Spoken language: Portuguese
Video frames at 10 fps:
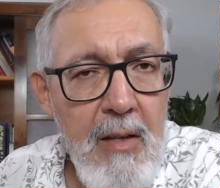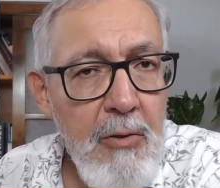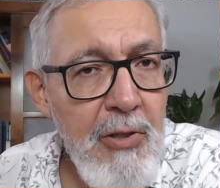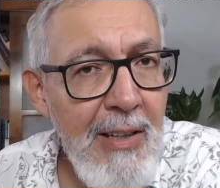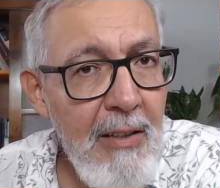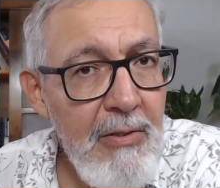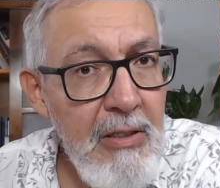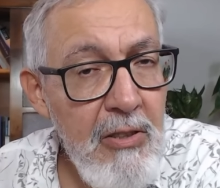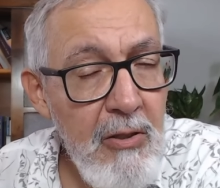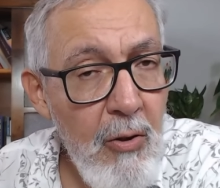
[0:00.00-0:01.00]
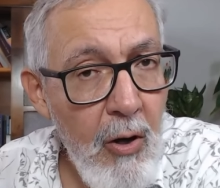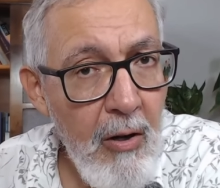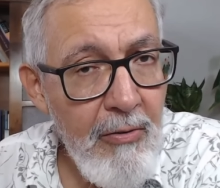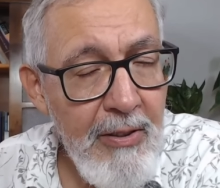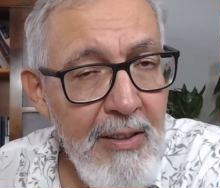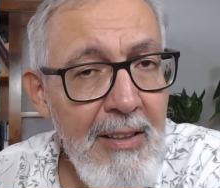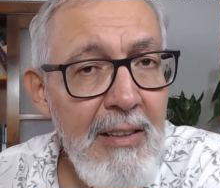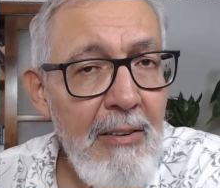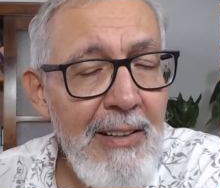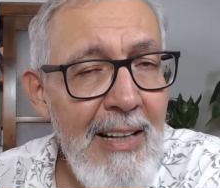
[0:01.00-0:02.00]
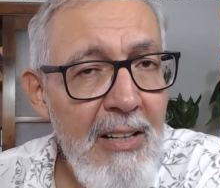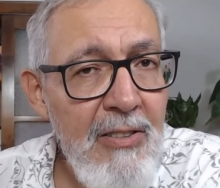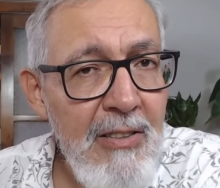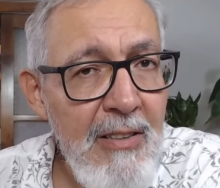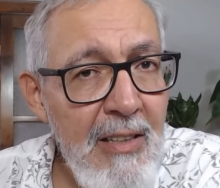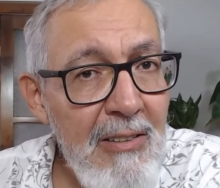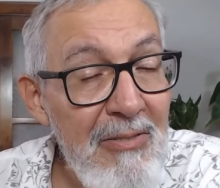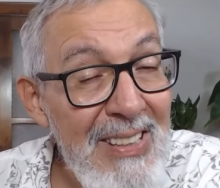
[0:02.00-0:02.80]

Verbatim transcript: Eu cheguei a 29, na verdade,